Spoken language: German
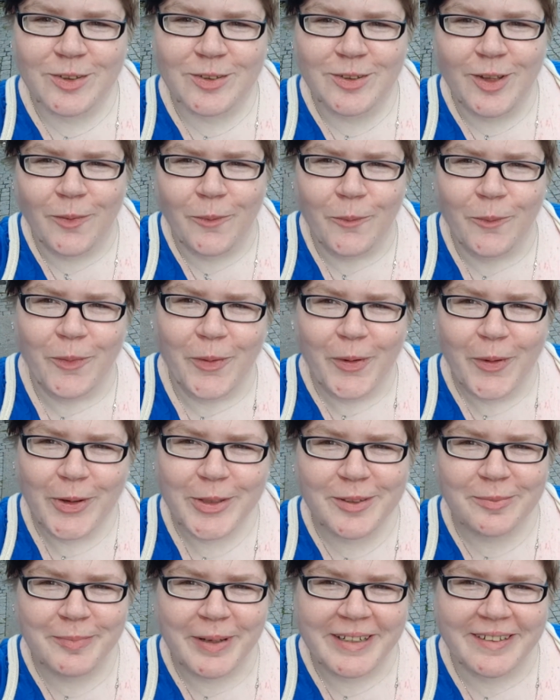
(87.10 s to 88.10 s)
So, oh,
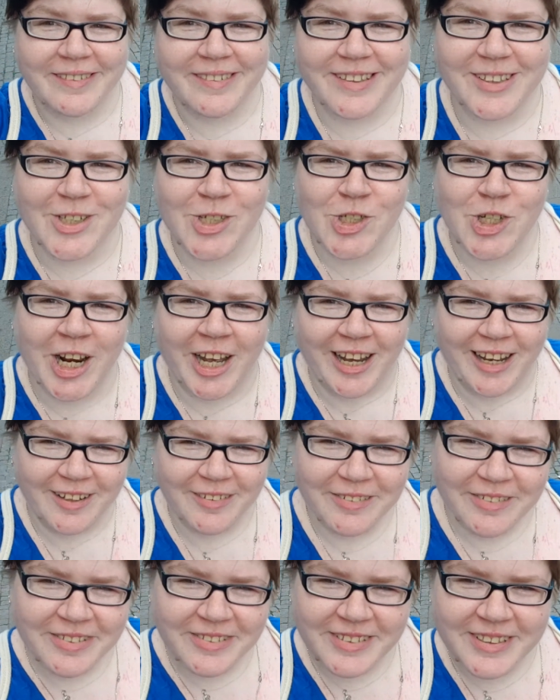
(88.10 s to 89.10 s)
Kostmann ist
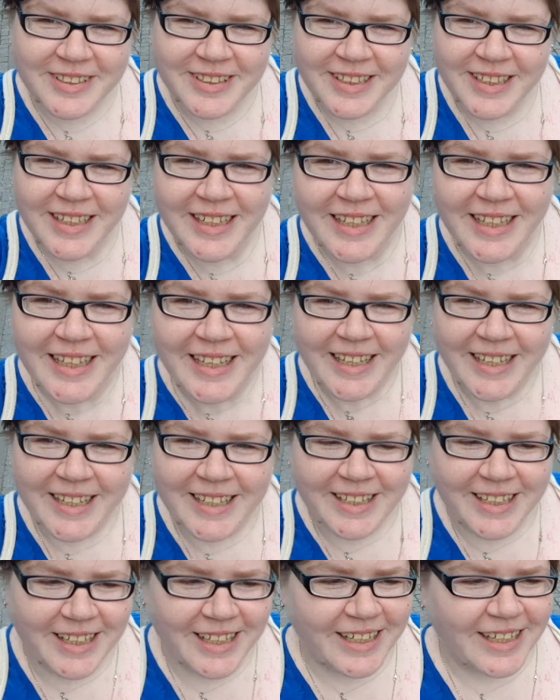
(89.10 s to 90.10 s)
geschafft.
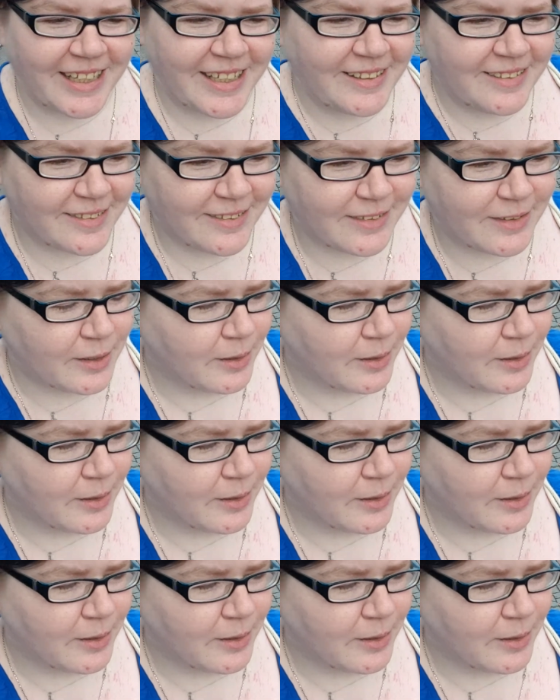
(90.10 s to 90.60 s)
Jetzt